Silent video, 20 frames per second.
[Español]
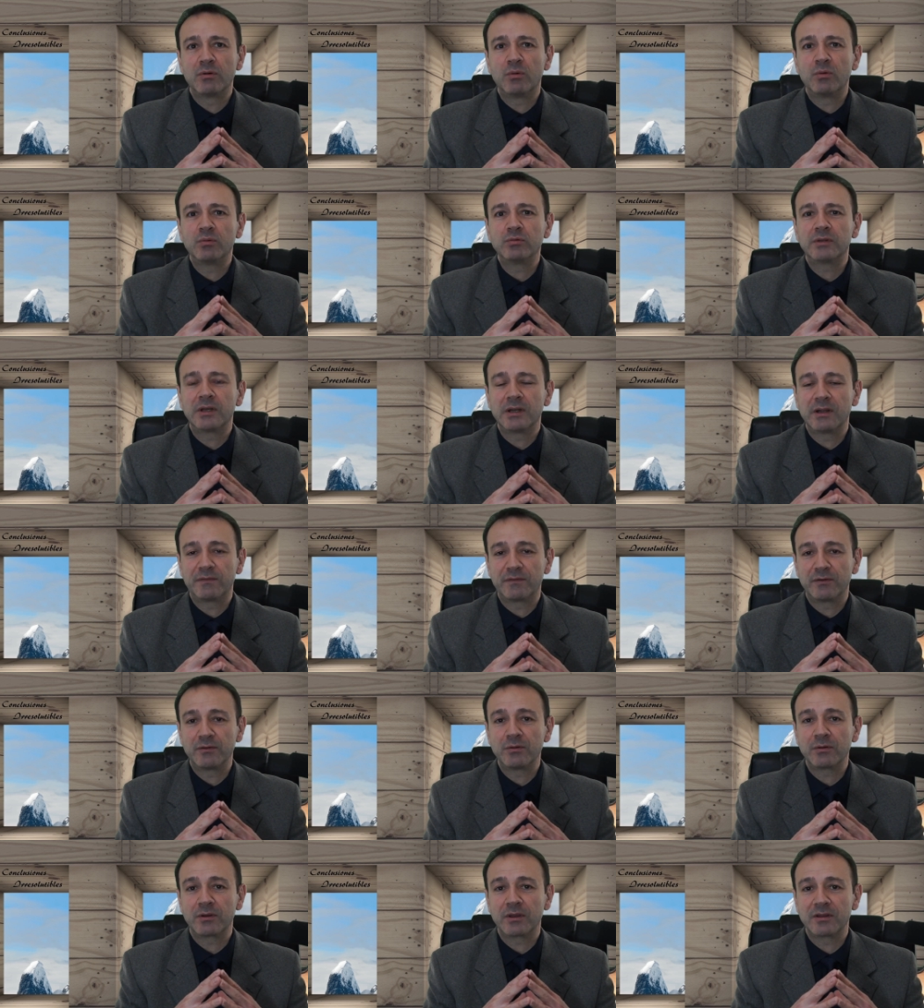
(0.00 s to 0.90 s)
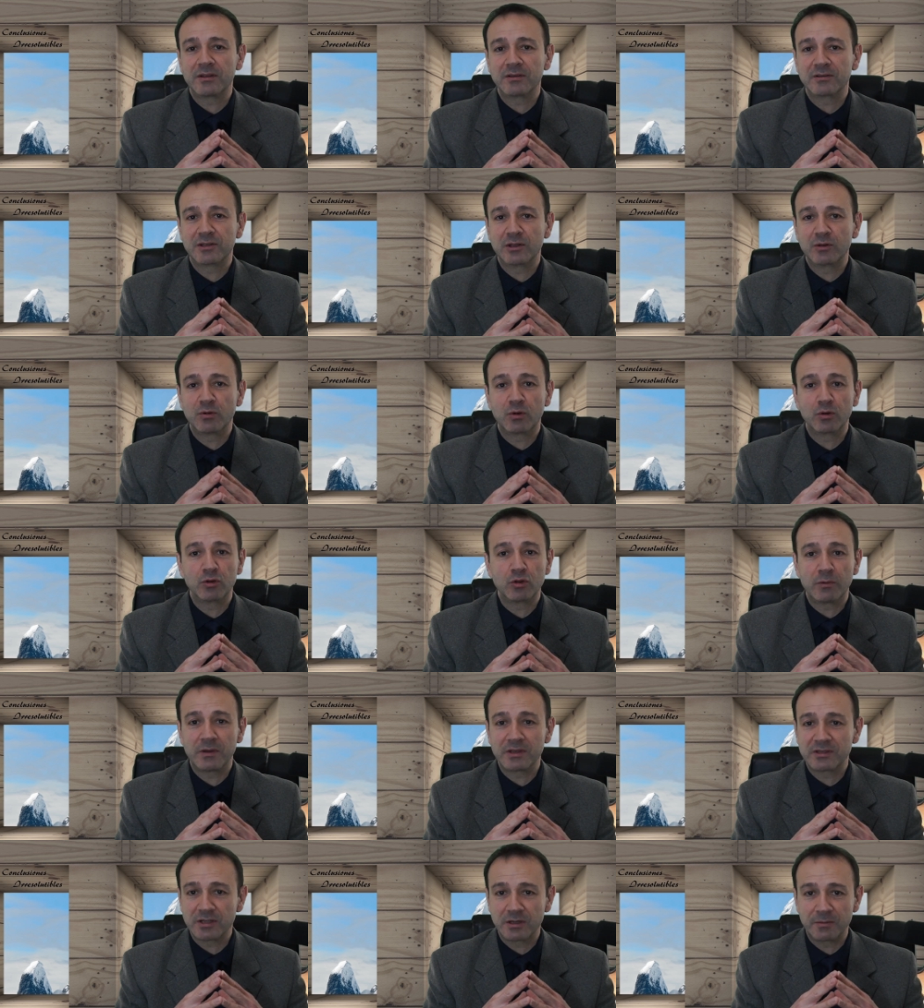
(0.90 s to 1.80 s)
un teléfono que desde luego no
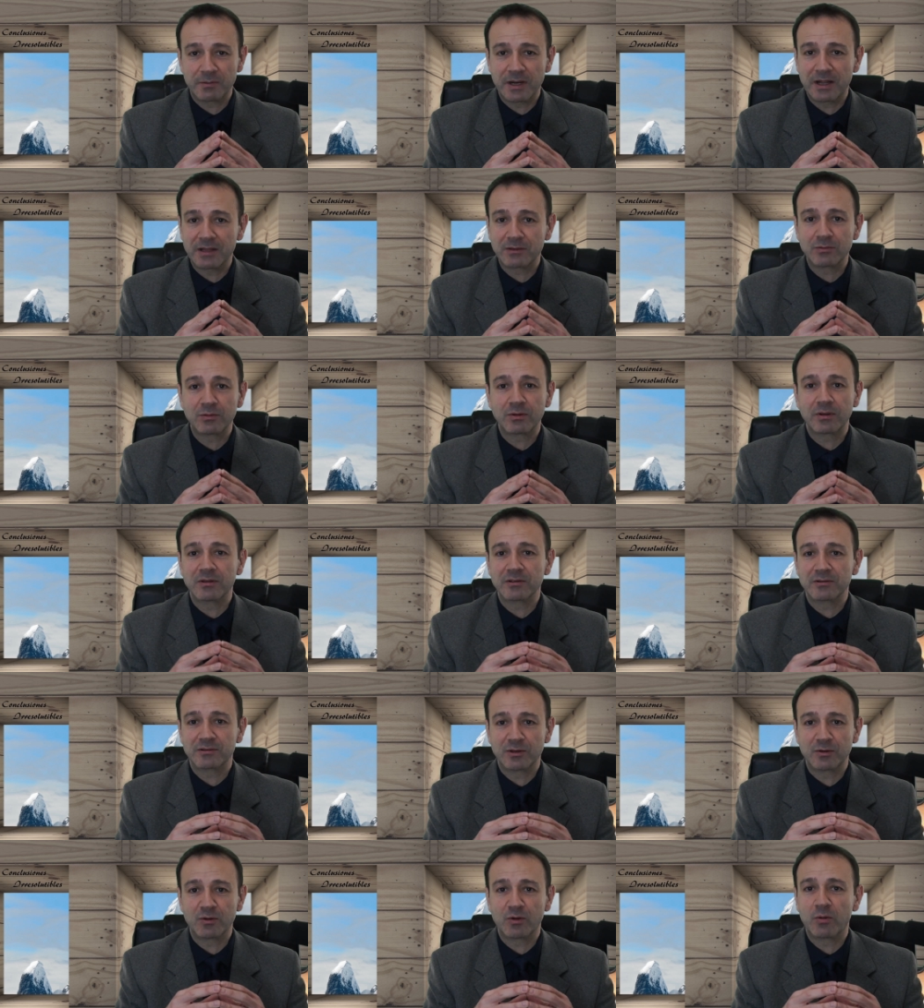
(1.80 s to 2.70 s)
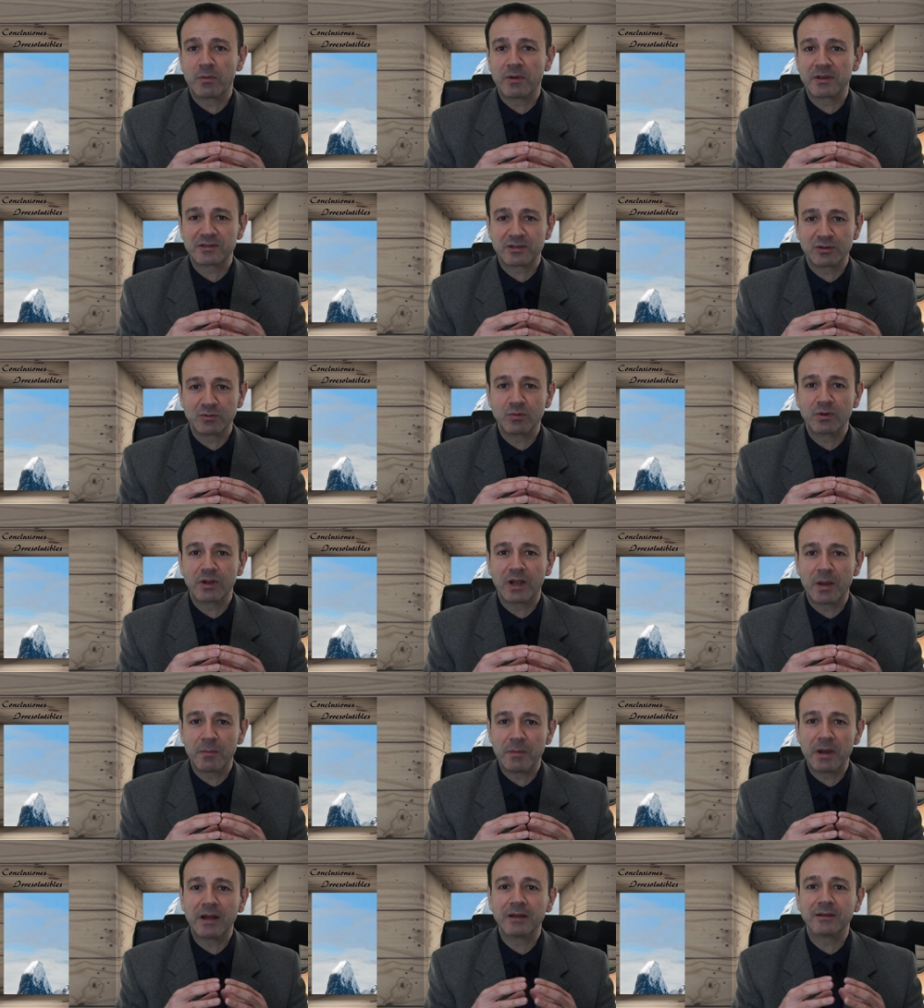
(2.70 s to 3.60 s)
va a ser barato, que desde luego va a ser un
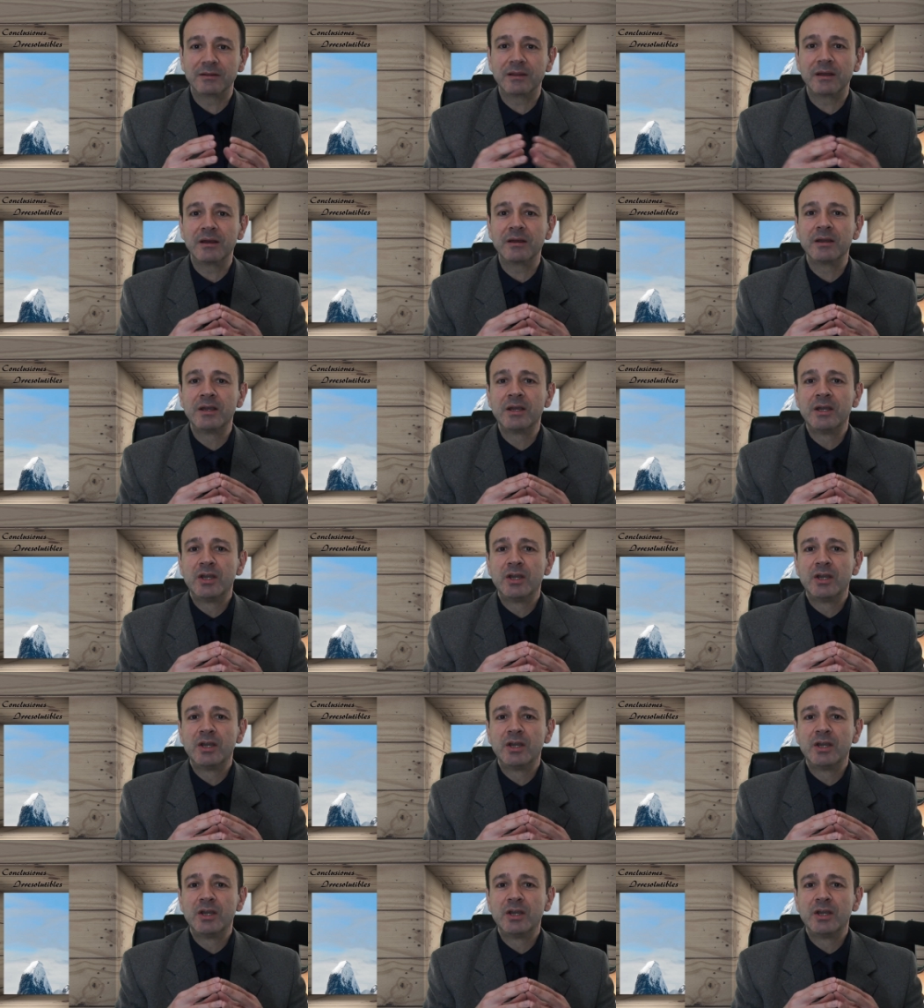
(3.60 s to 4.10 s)
gama alta,